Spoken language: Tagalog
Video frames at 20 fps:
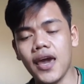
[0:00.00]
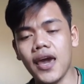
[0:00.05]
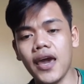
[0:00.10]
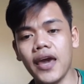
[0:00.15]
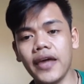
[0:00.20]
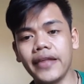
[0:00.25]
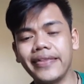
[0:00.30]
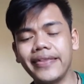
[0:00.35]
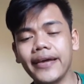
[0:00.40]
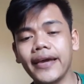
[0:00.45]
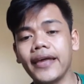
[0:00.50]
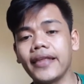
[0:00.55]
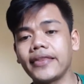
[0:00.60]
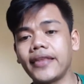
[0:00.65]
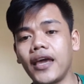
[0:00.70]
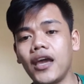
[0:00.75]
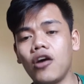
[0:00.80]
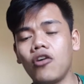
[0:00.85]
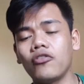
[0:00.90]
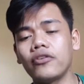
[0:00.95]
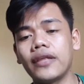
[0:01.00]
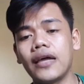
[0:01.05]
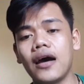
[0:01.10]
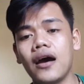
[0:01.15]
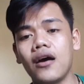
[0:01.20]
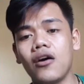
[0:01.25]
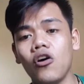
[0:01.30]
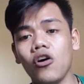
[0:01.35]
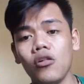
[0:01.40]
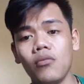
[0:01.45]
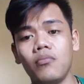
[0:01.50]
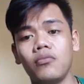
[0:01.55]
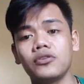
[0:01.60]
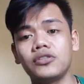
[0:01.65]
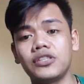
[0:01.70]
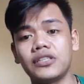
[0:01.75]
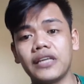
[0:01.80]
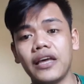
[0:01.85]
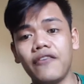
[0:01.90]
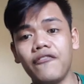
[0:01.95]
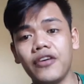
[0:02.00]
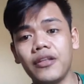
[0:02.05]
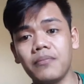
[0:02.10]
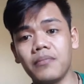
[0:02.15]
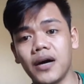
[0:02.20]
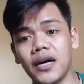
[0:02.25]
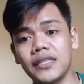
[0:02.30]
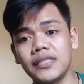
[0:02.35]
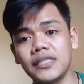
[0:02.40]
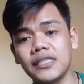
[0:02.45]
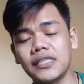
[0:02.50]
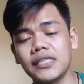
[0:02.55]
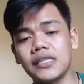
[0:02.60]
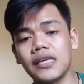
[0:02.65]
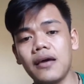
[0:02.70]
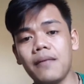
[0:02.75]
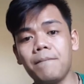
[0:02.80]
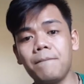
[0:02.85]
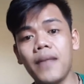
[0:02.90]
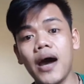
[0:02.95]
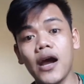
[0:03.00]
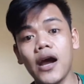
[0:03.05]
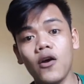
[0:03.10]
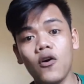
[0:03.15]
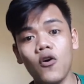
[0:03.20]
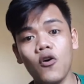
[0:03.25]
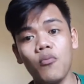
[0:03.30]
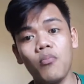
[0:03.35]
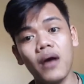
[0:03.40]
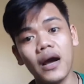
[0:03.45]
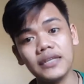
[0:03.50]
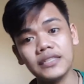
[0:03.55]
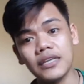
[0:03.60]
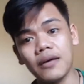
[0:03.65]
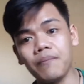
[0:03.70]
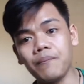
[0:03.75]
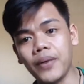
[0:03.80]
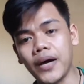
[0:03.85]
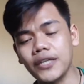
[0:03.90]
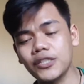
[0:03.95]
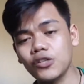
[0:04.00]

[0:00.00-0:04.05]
And naghintay ako ng almost 7 months bago makasampa.